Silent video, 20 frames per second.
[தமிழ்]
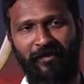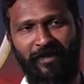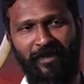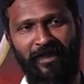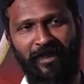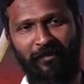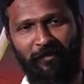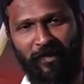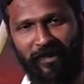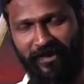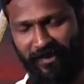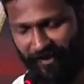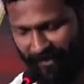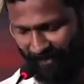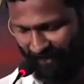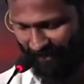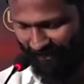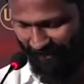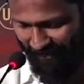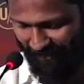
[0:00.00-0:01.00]
விடுதலை
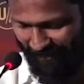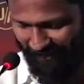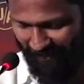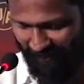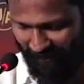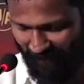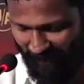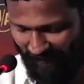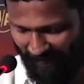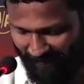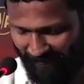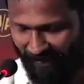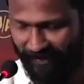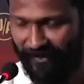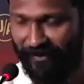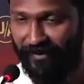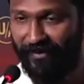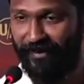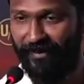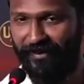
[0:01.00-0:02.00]
படத்துக்கு பாரதி
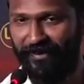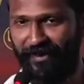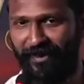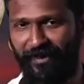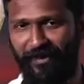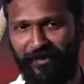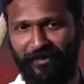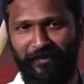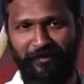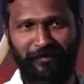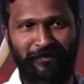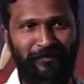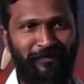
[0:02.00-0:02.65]
ராஜா சார் தான்